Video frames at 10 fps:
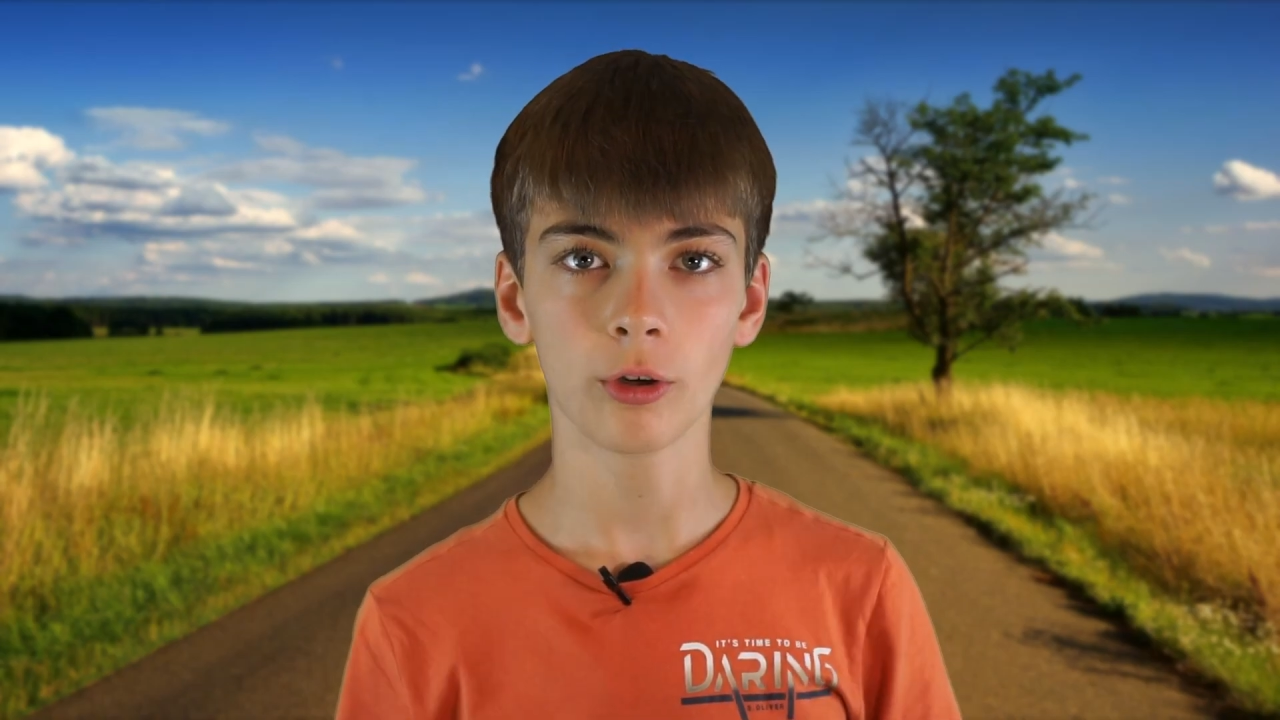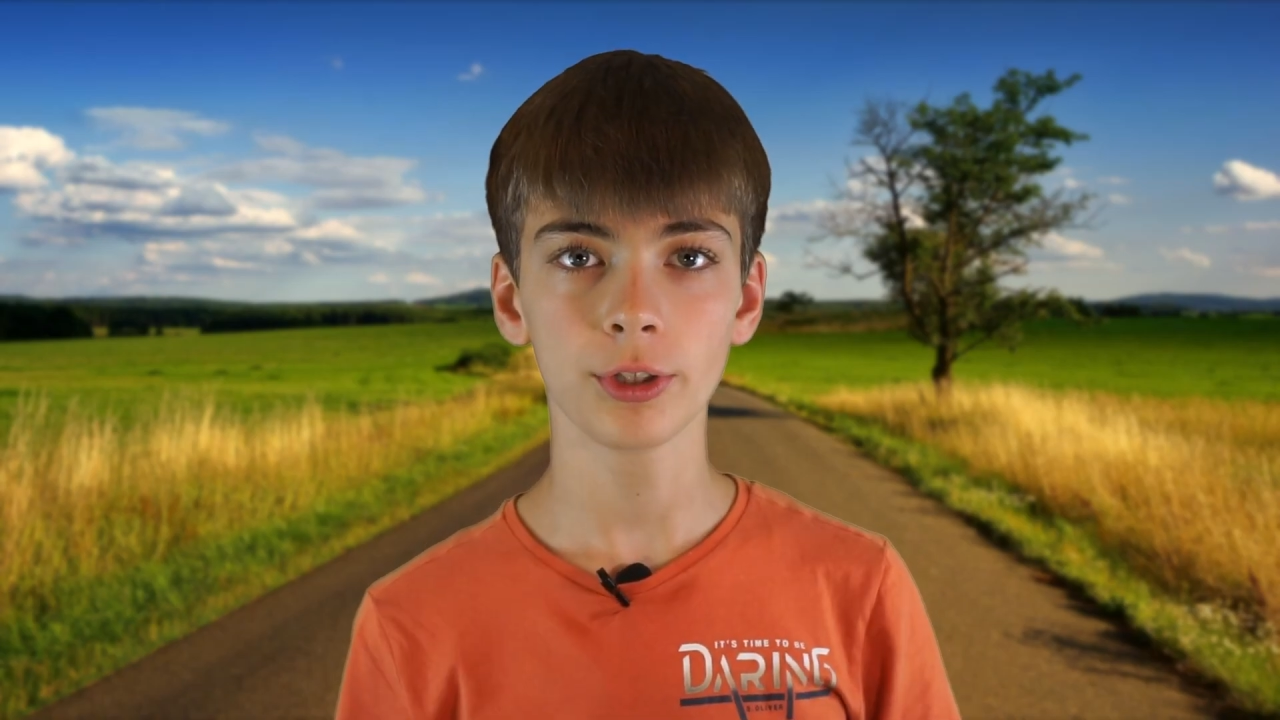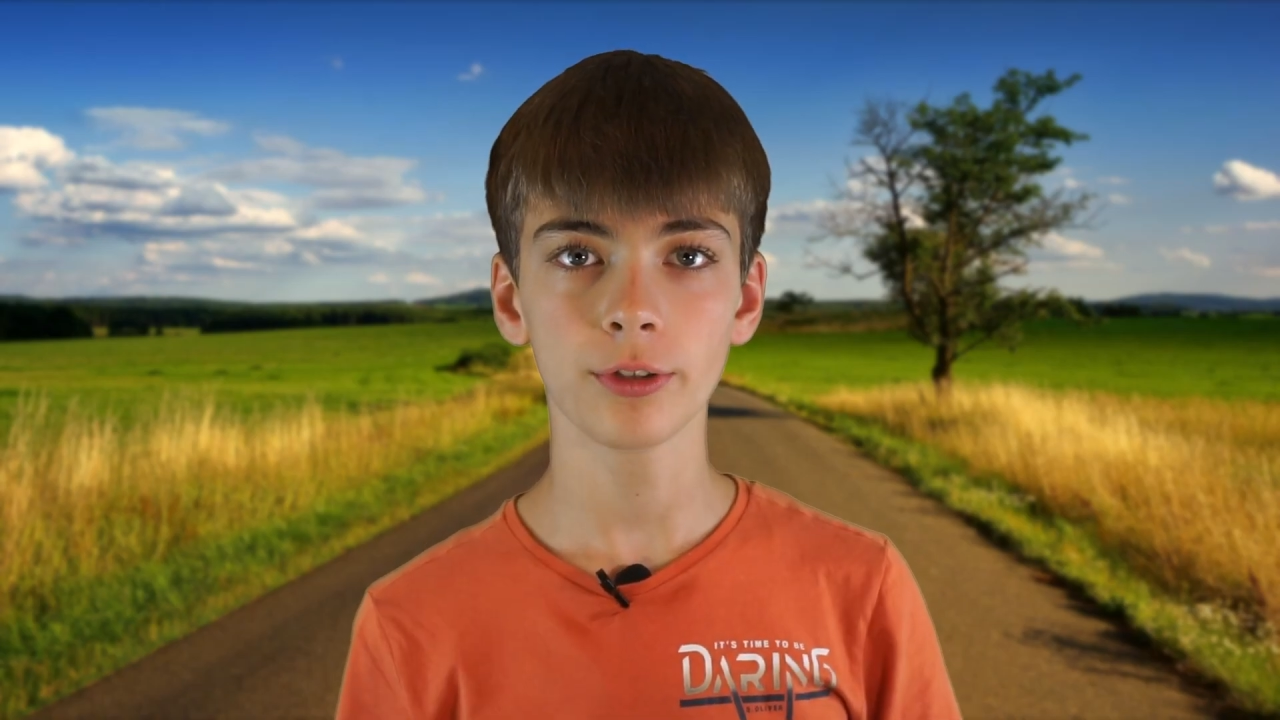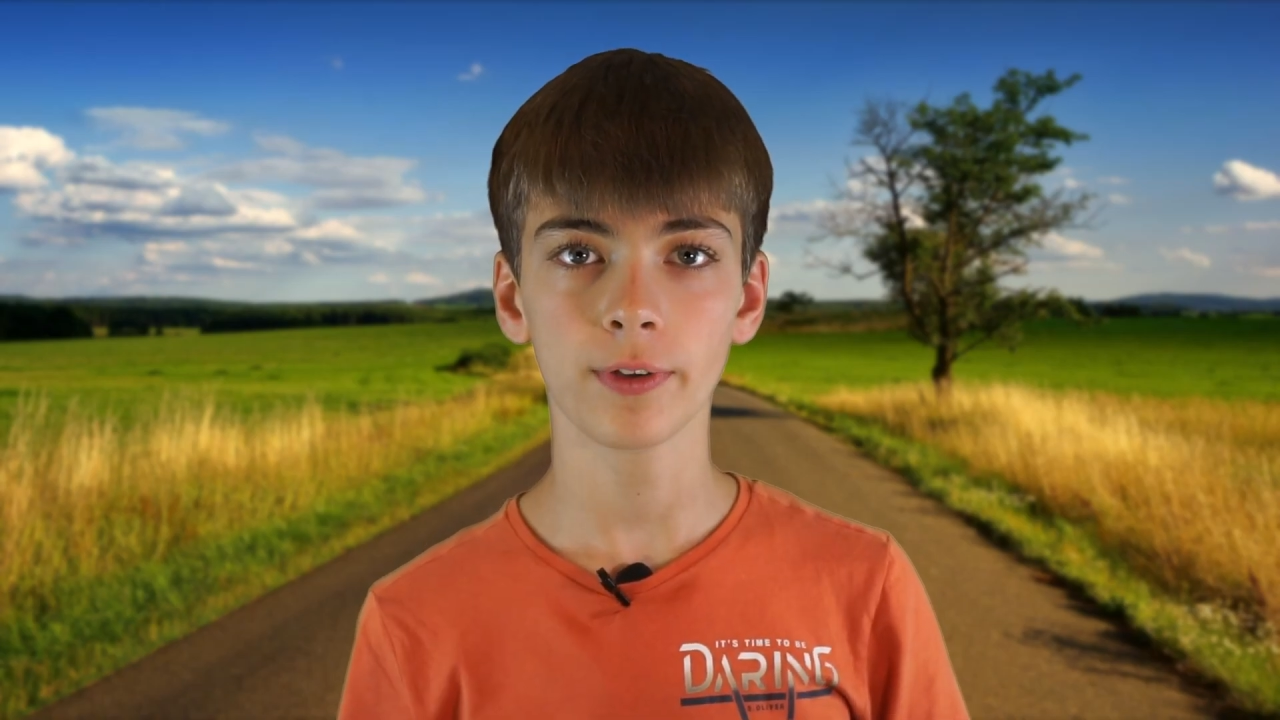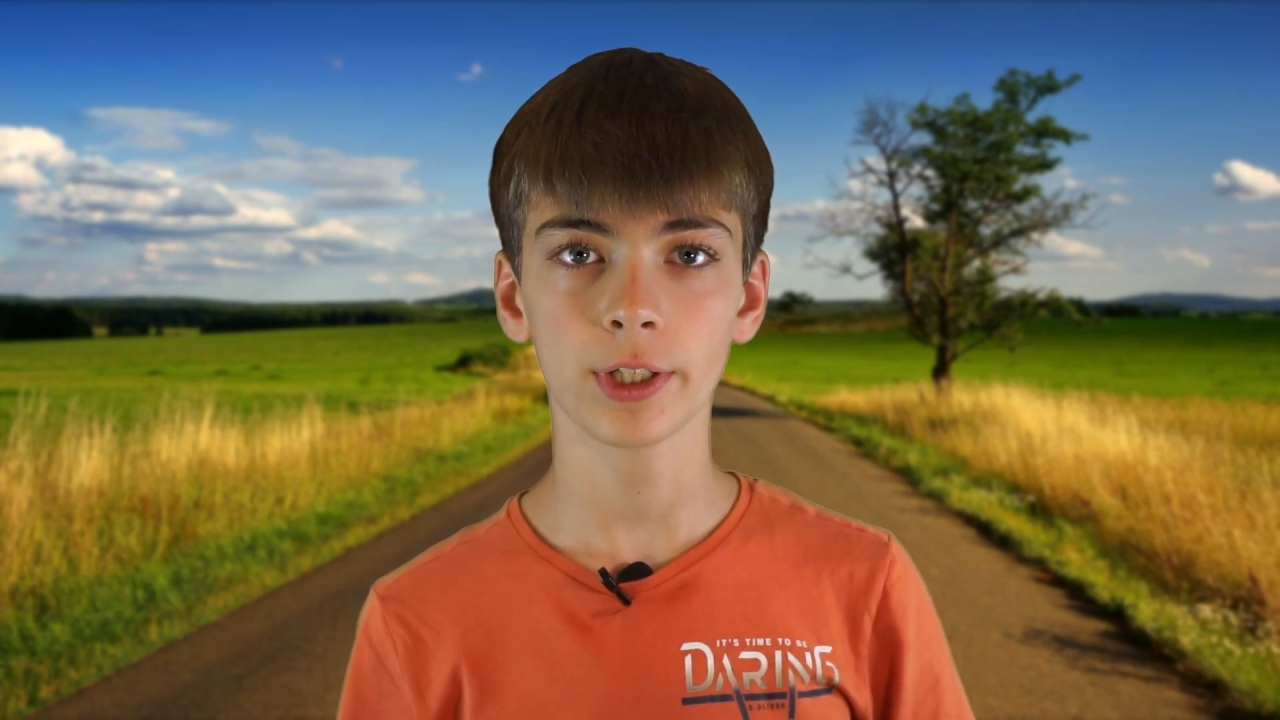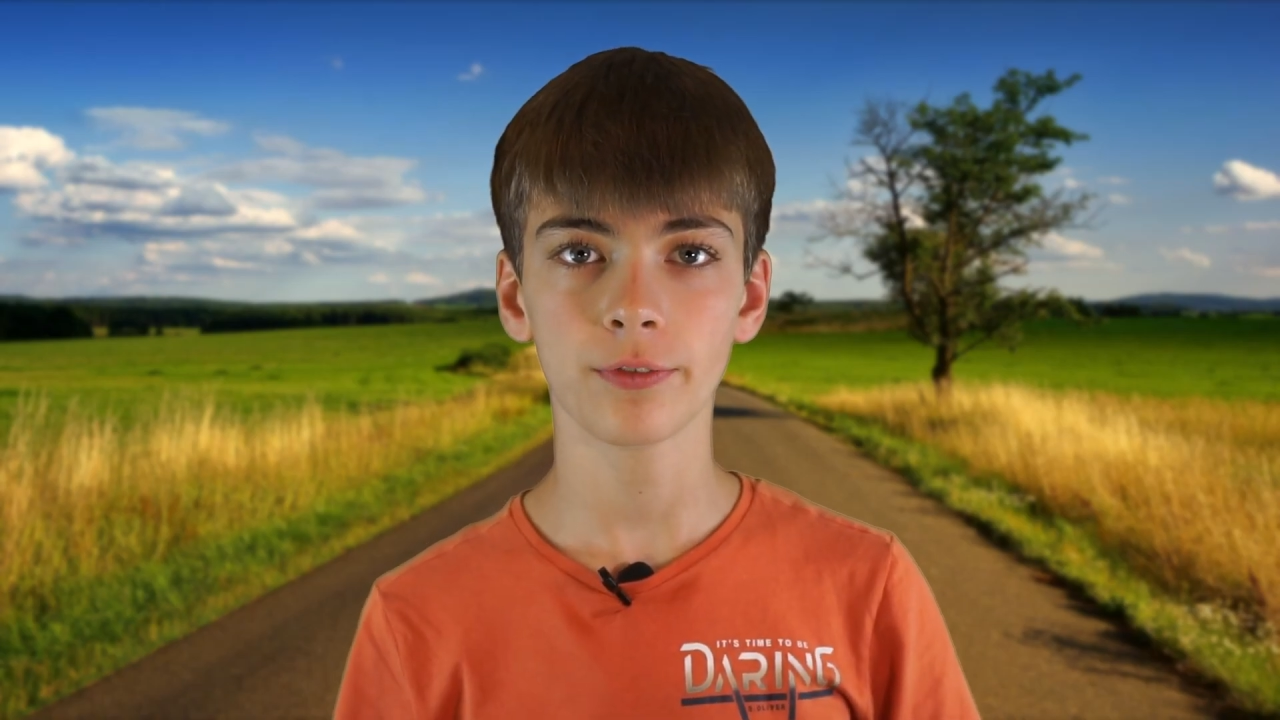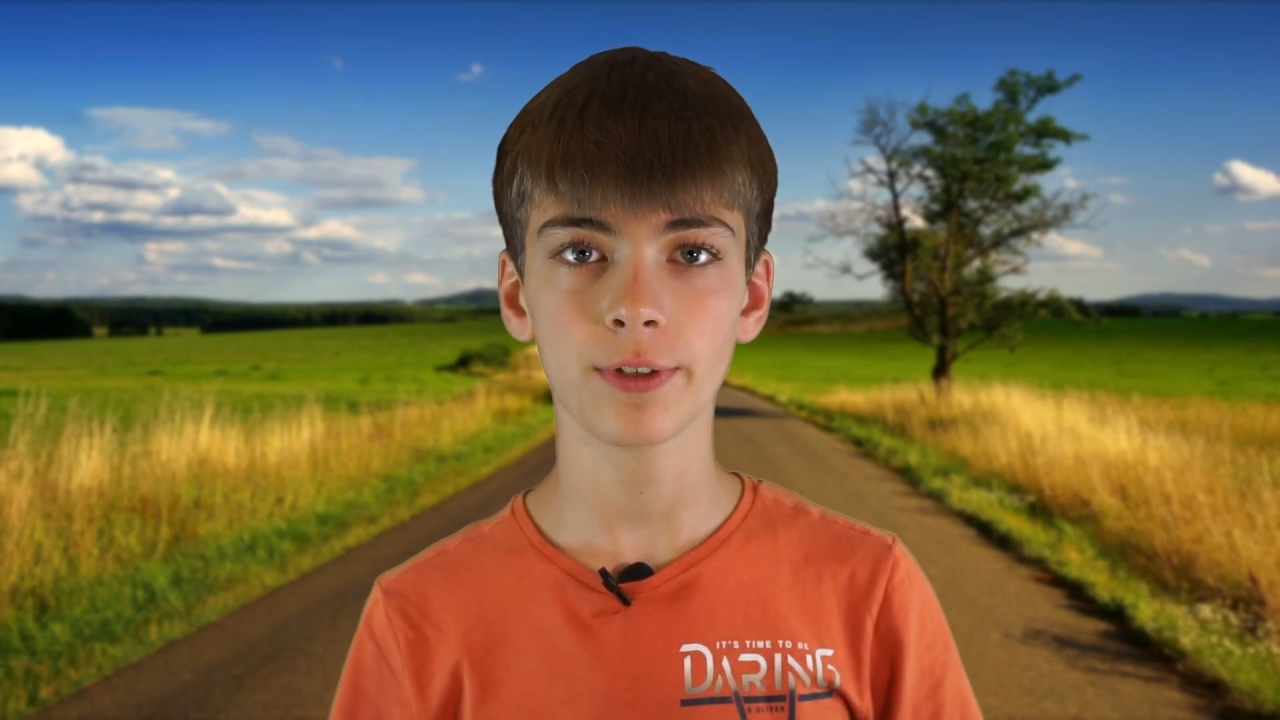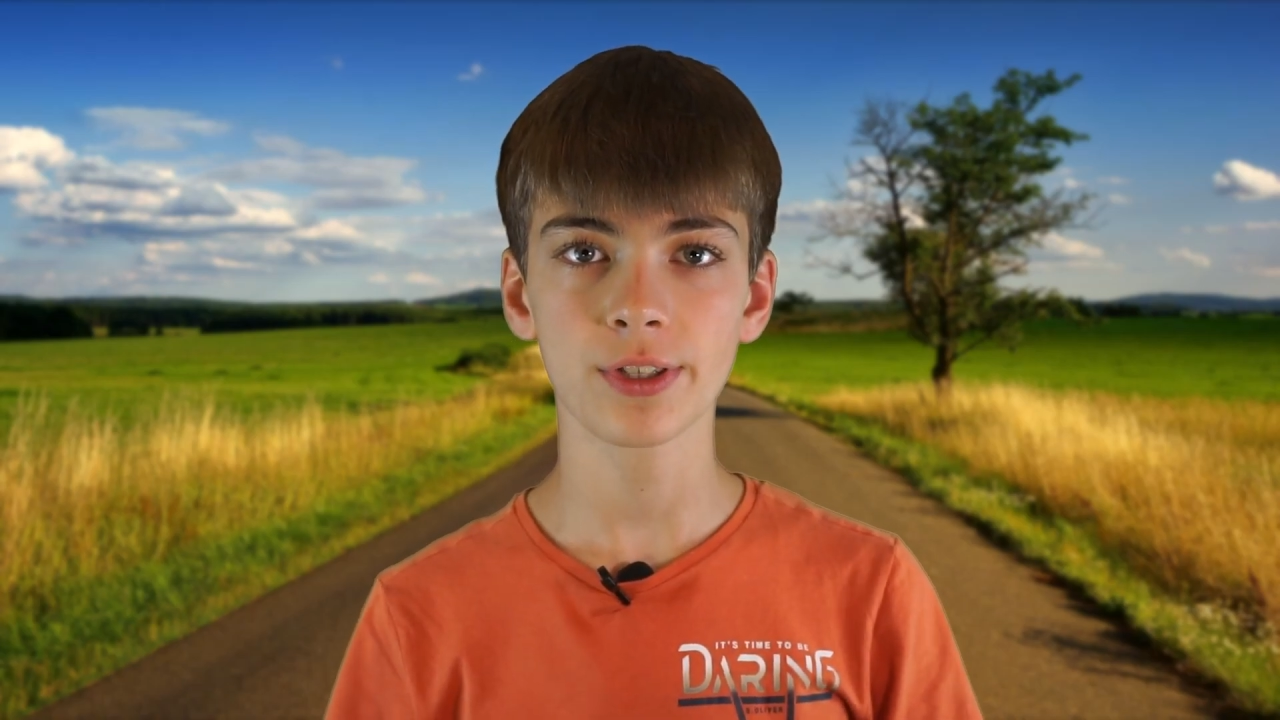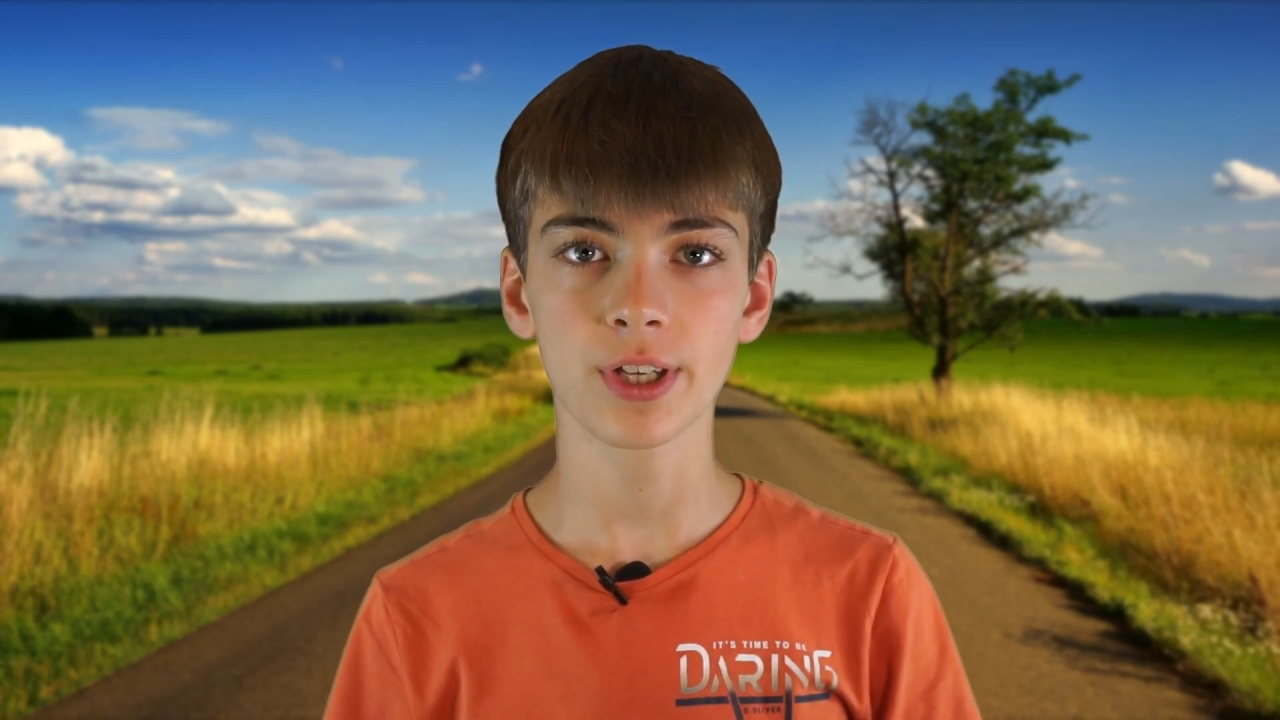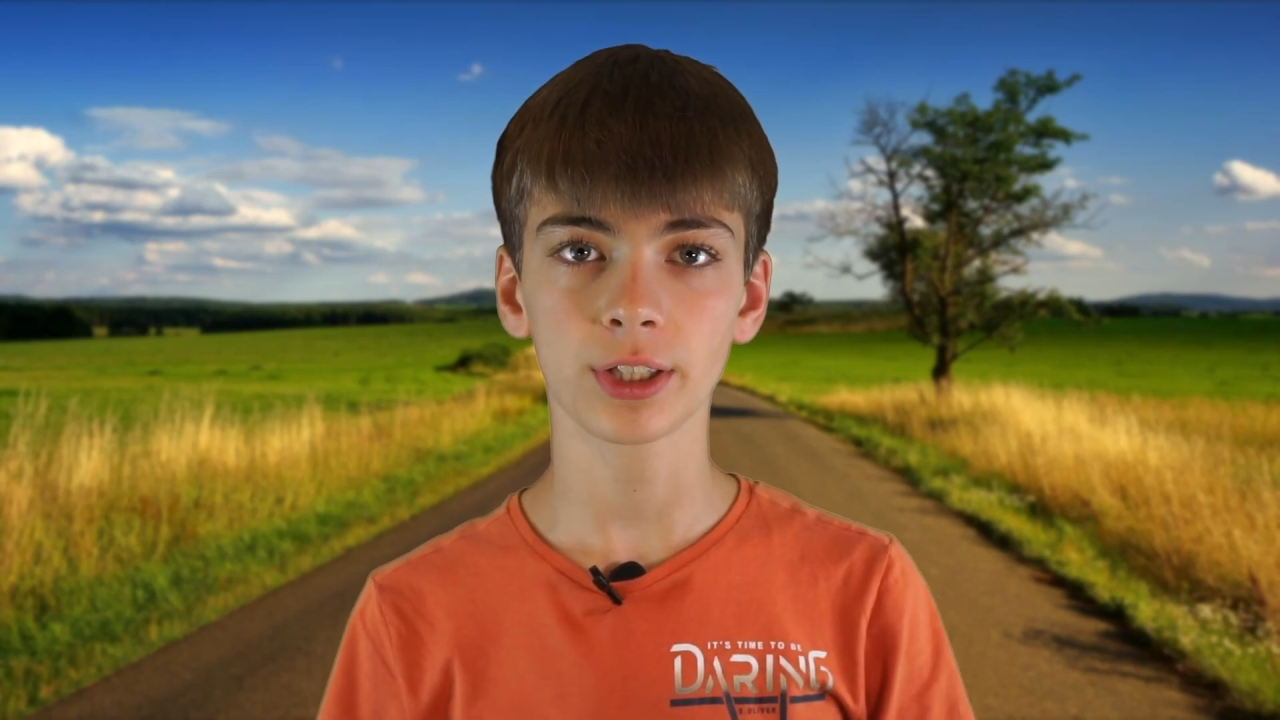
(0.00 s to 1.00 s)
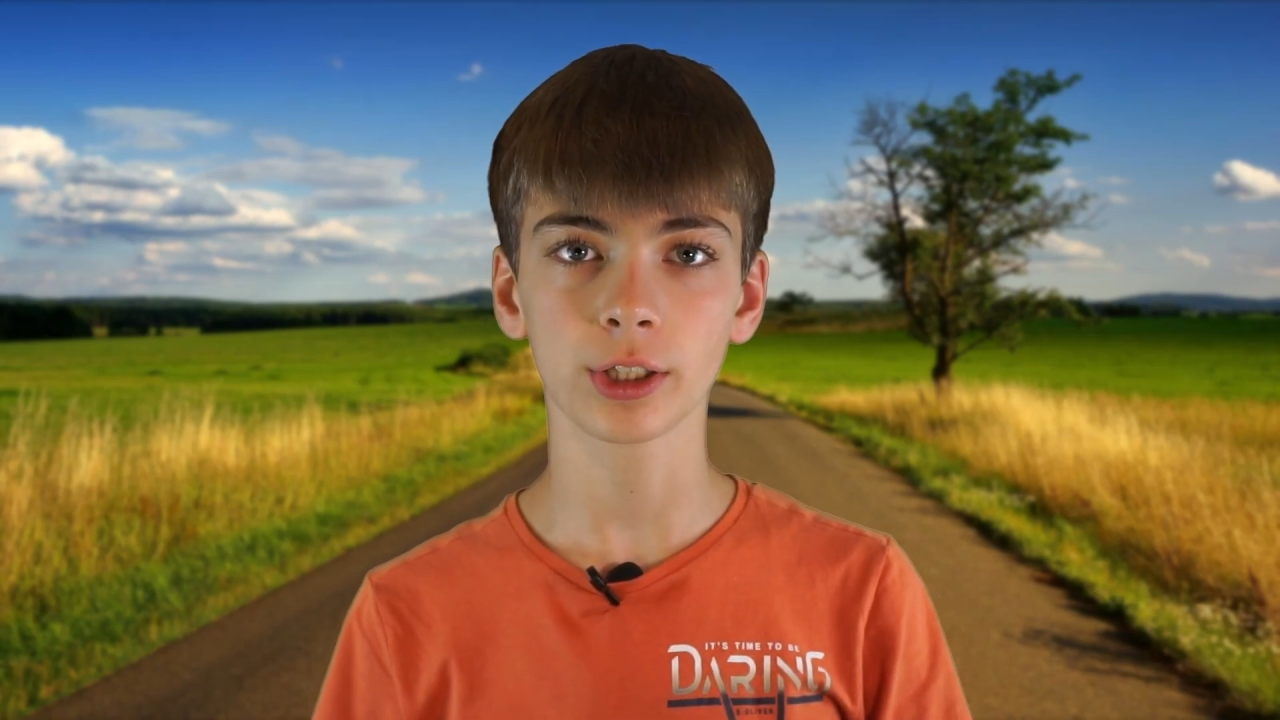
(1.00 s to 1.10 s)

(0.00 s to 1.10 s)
Heute werde ich wie gesagt